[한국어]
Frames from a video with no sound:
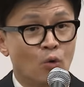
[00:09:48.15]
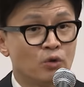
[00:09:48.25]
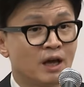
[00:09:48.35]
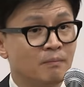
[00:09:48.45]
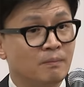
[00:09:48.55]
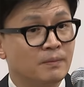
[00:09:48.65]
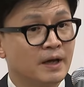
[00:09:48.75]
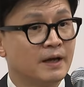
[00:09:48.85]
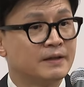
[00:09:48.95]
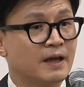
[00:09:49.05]

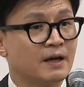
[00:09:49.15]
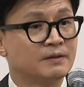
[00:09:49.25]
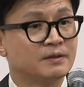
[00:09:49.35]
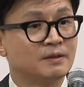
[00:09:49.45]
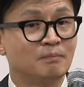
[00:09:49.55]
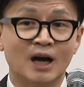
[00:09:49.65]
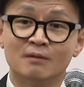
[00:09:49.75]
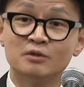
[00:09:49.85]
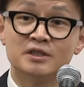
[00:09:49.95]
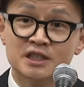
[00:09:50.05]
호남에 대한
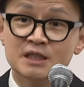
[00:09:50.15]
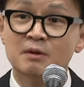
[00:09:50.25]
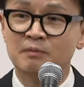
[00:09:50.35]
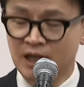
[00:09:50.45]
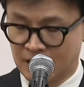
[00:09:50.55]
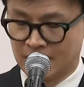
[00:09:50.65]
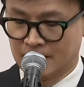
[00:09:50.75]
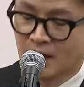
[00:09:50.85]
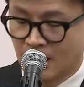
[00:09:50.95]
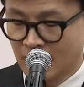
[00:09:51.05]
마음은 진심입니다.
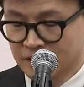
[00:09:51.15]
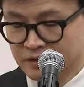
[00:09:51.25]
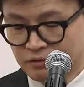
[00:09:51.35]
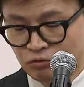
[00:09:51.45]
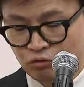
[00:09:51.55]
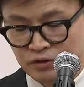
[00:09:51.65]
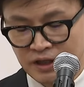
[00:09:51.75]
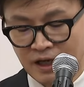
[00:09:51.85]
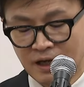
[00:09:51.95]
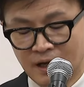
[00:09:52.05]
하기 싫은
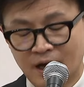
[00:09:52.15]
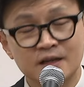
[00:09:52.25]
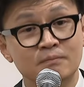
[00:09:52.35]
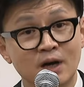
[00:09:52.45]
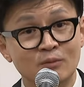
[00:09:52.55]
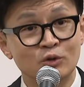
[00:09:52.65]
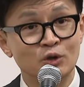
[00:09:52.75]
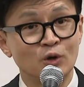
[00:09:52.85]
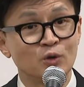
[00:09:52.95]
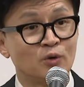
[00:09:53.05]
숙제 하는 마음으로
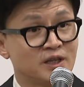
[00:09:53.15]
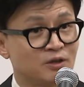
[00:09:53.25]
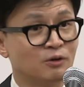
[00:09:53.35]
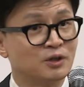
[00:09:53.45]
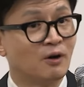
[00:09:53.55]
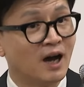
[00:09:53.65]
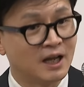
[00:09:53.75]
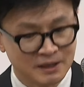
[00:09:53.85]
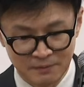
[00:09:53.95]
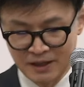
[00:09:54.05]
여기 온 게 전혀
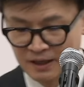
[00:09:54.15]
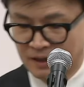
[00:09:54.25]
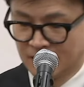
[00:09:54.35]
아닙니다.